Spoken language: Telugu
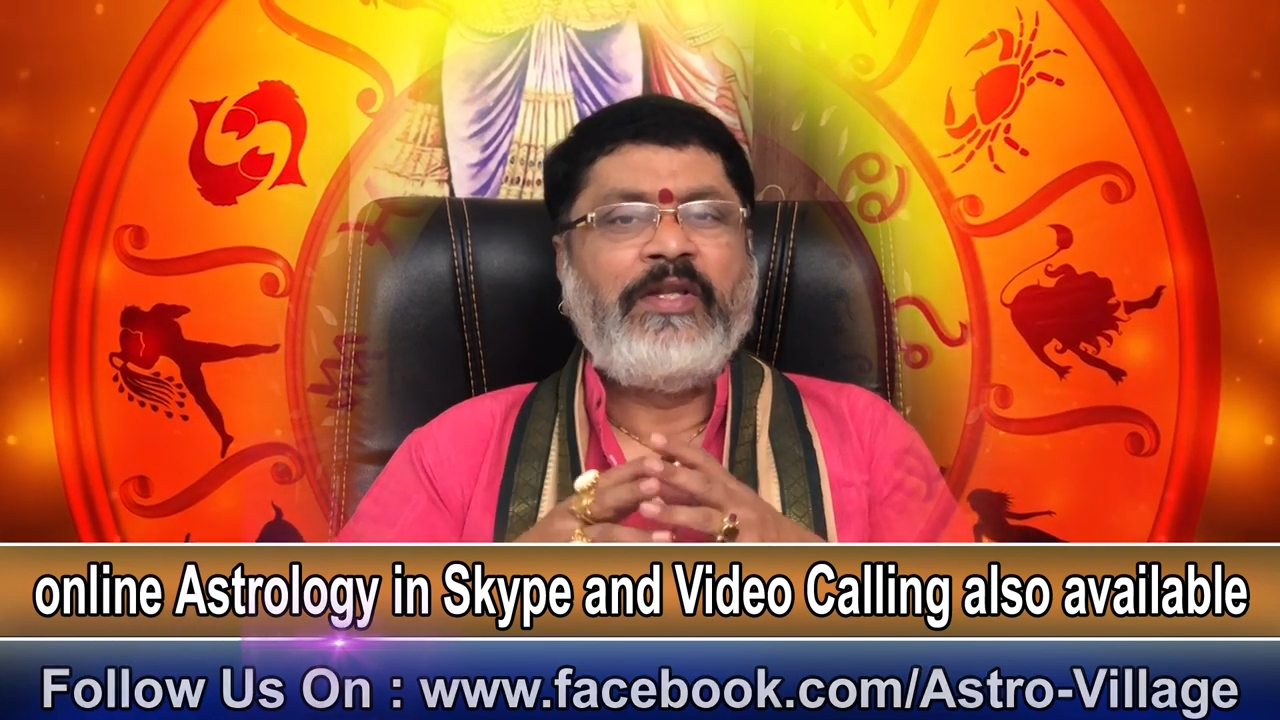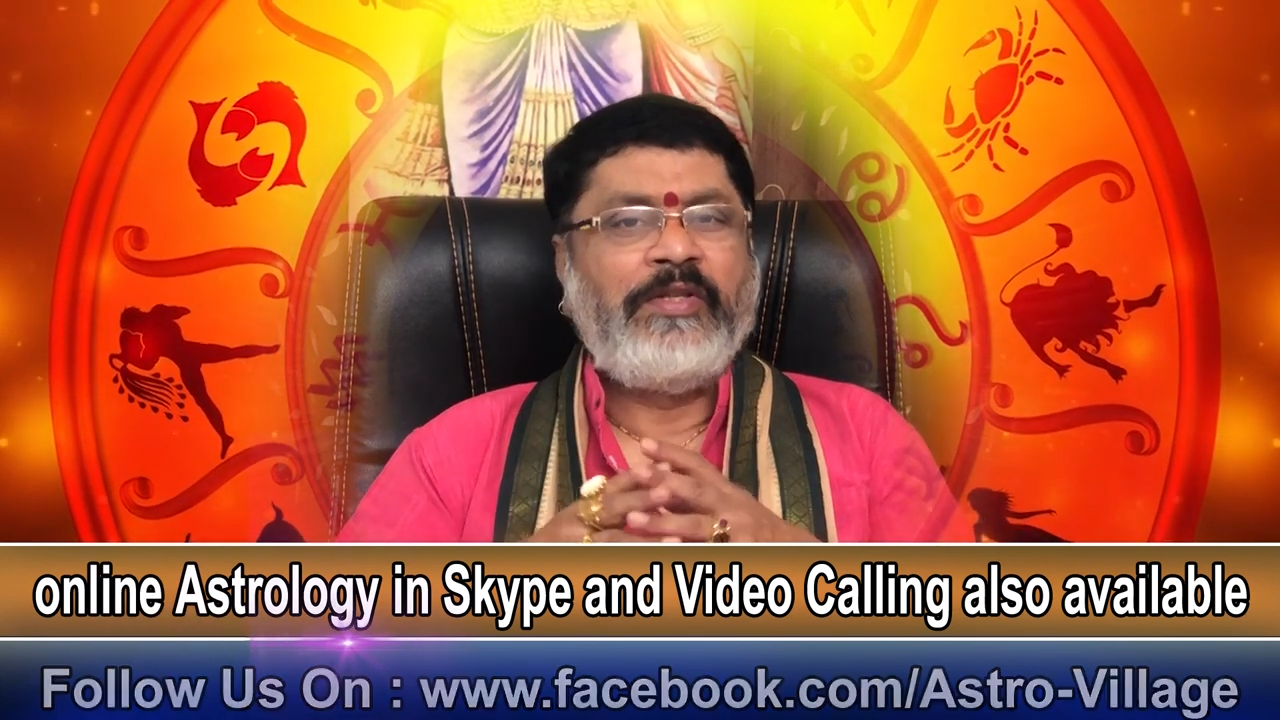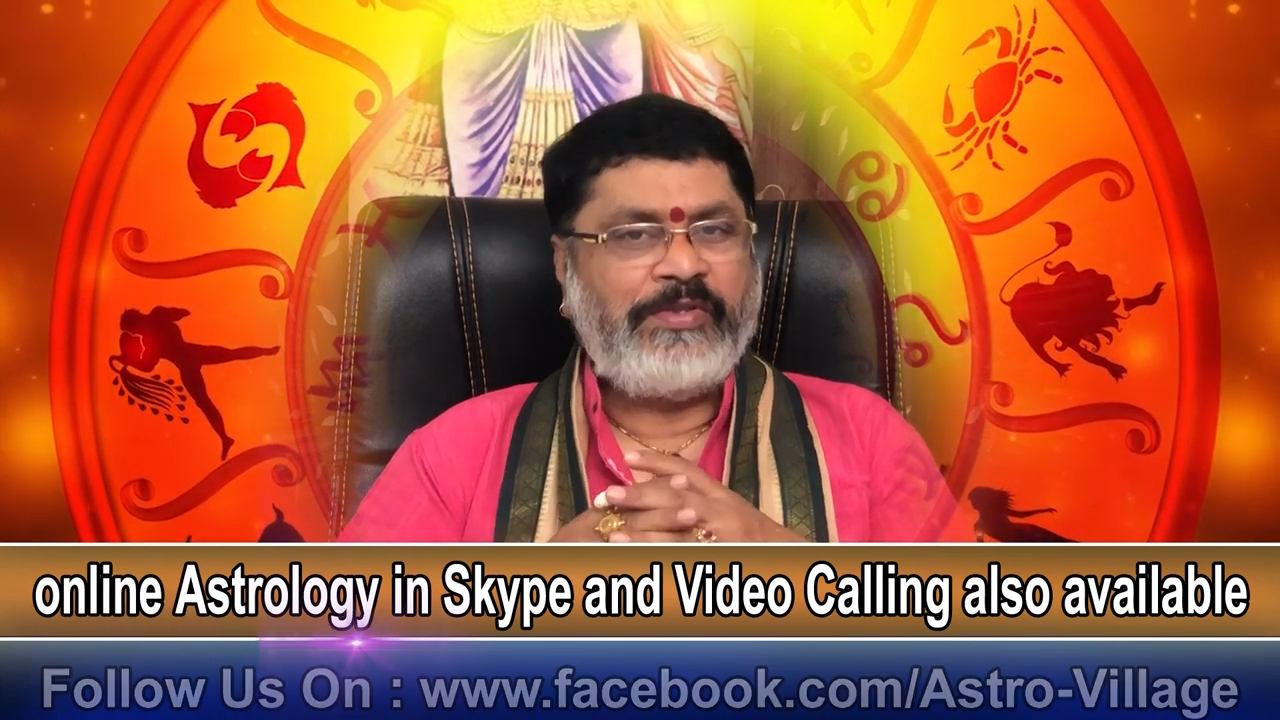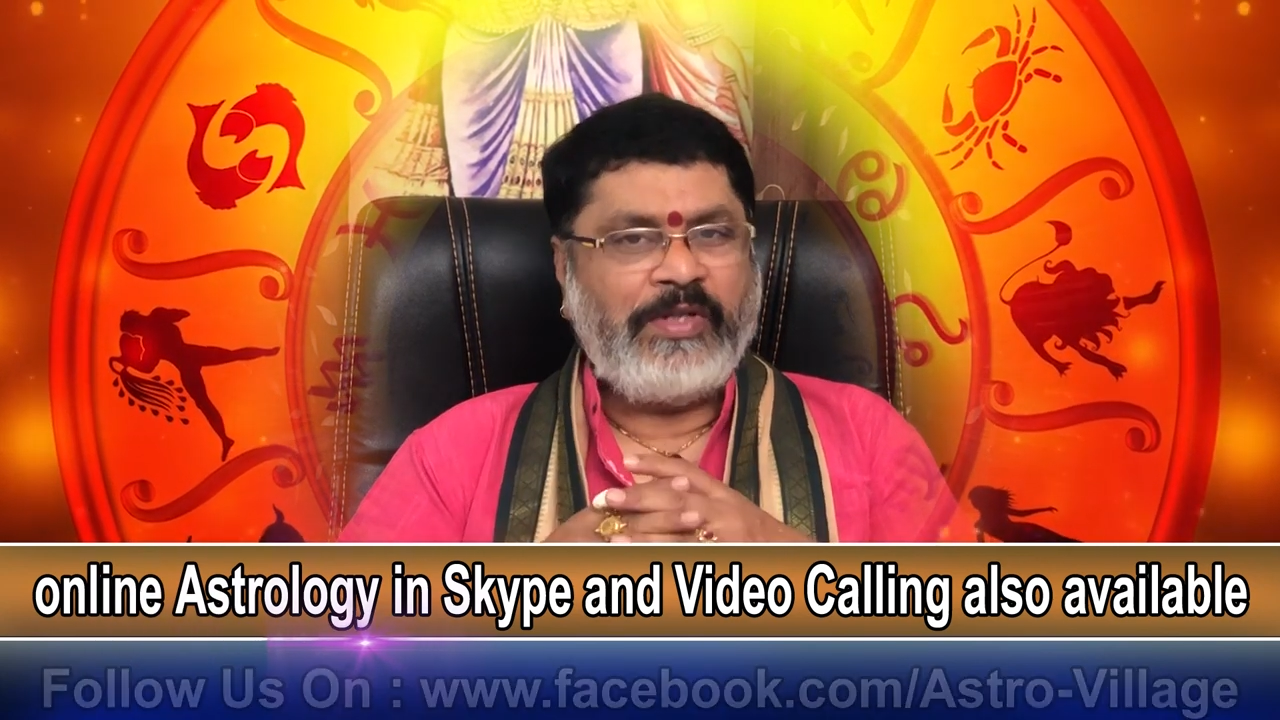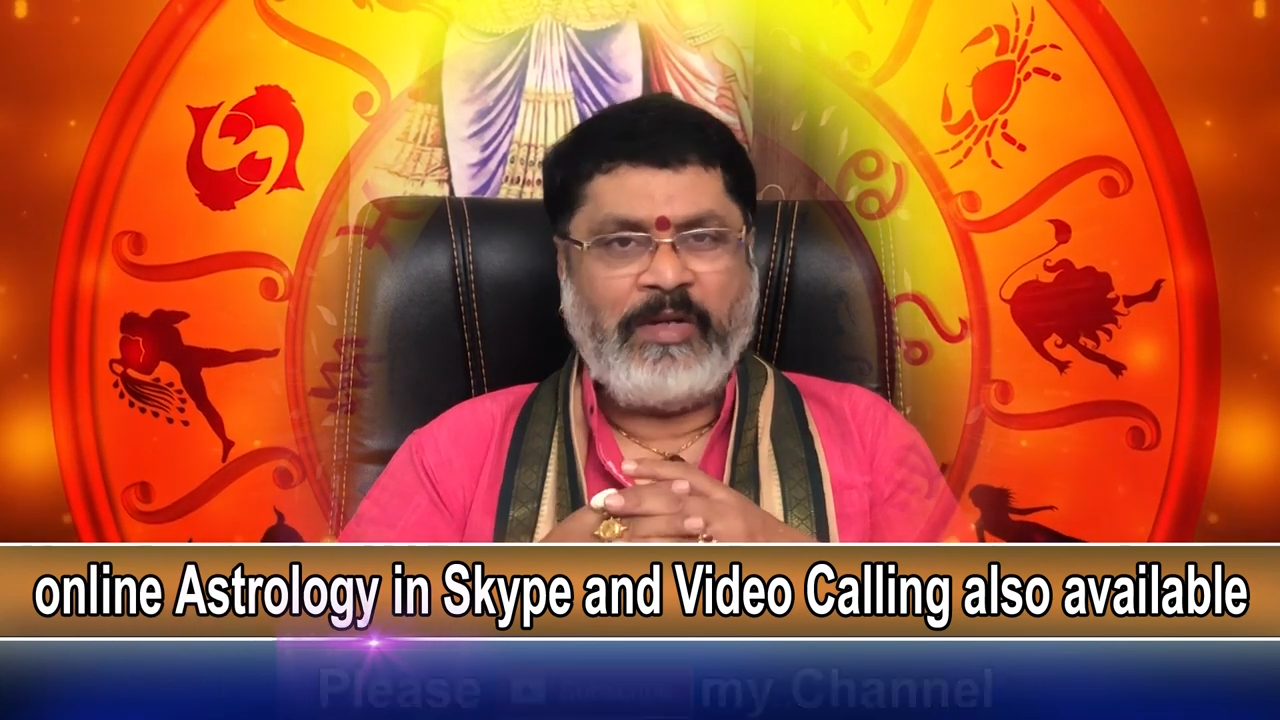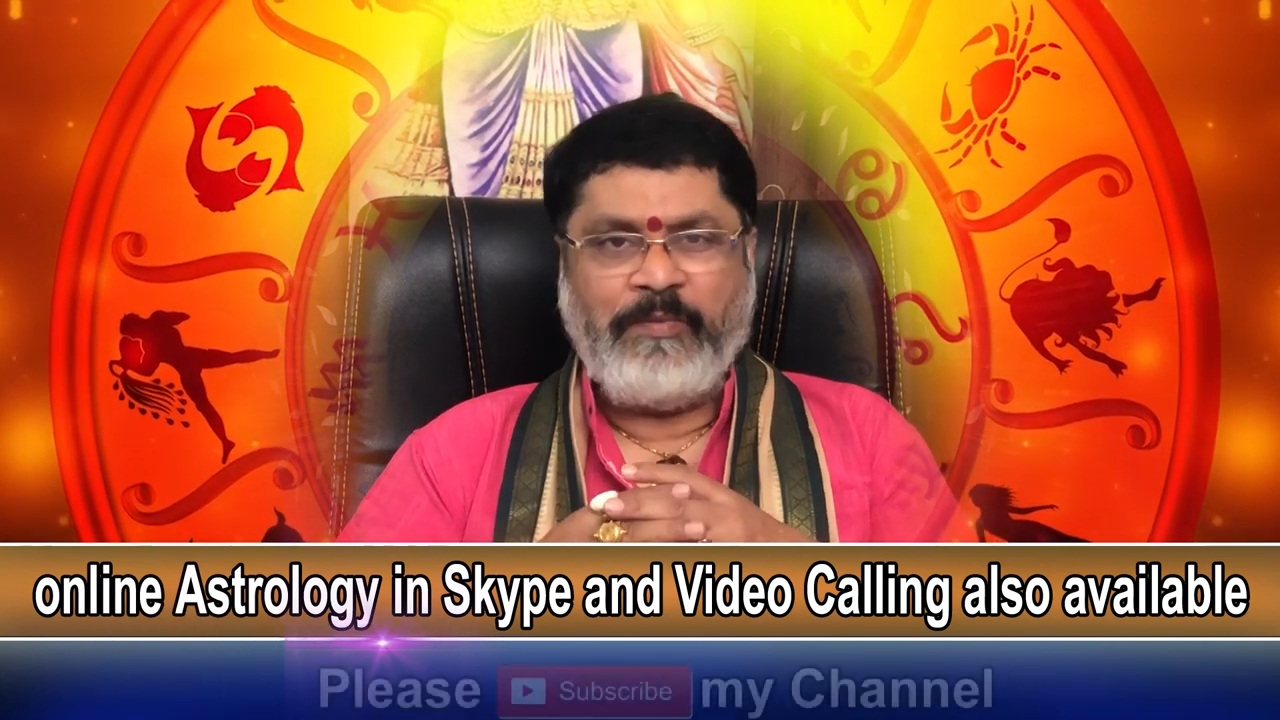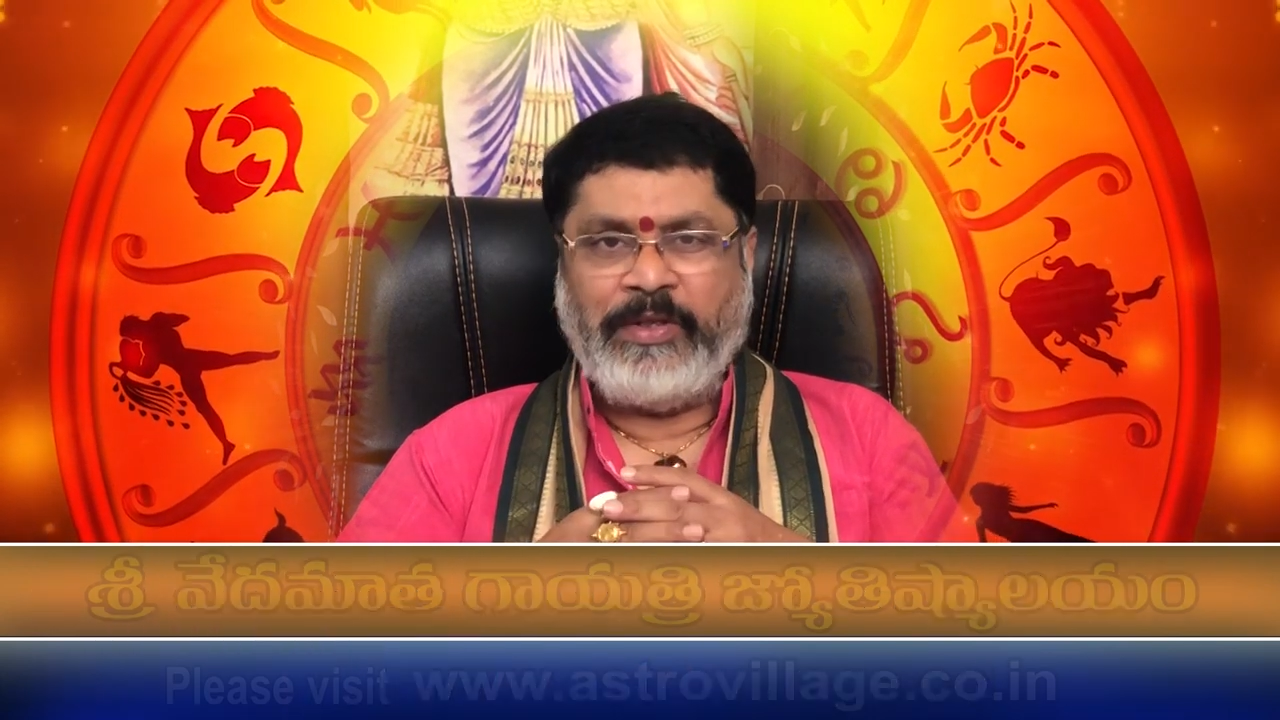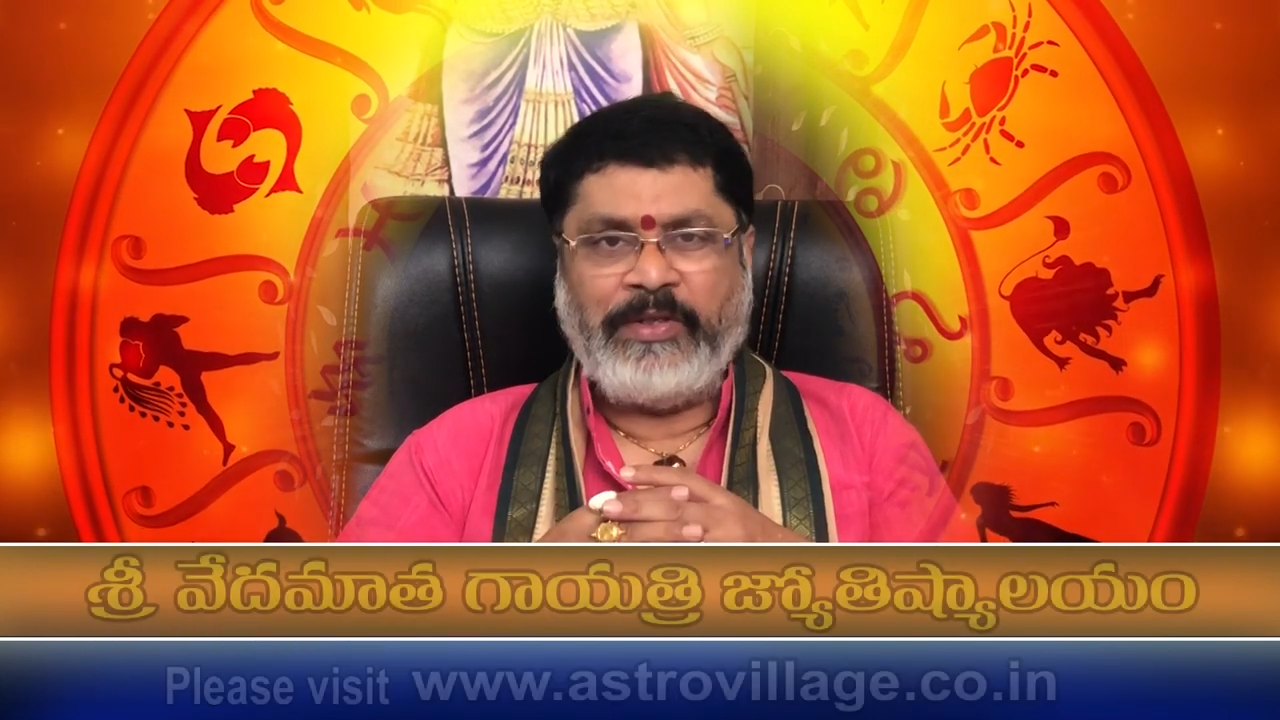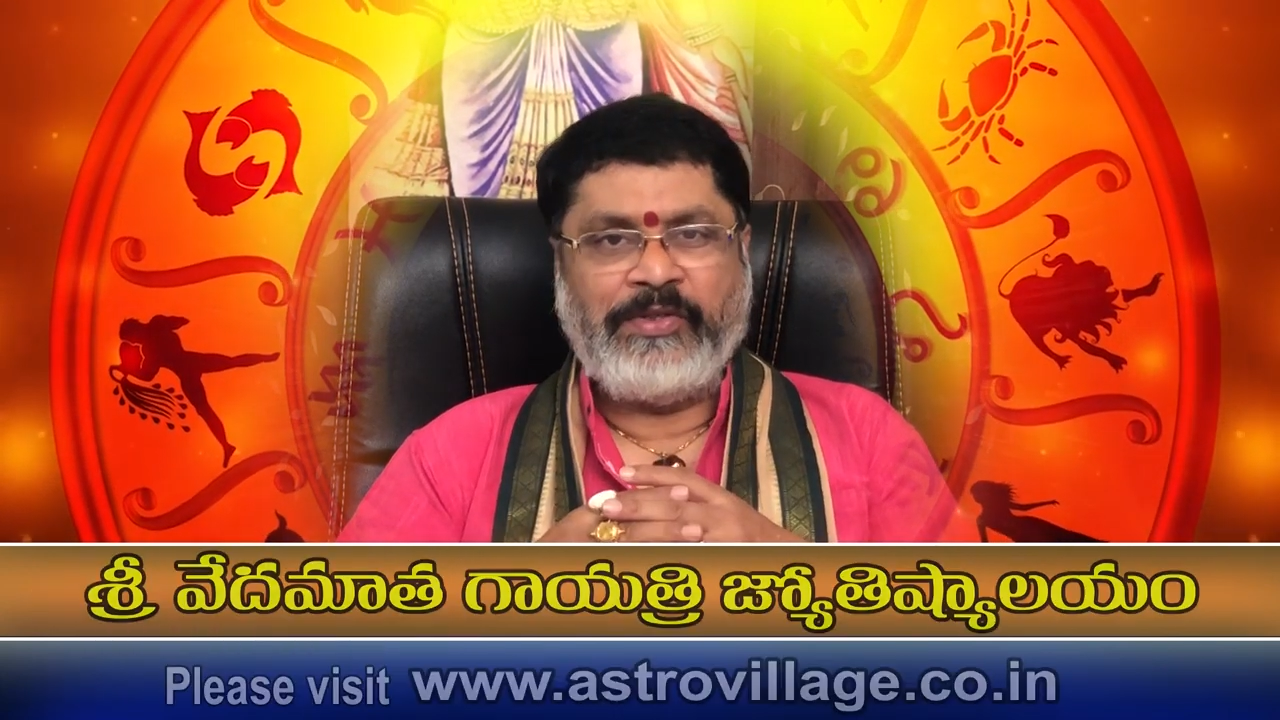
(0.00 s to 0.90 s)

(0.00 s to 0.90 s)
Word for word: తీసుకురావడానికి ప్రయత్నం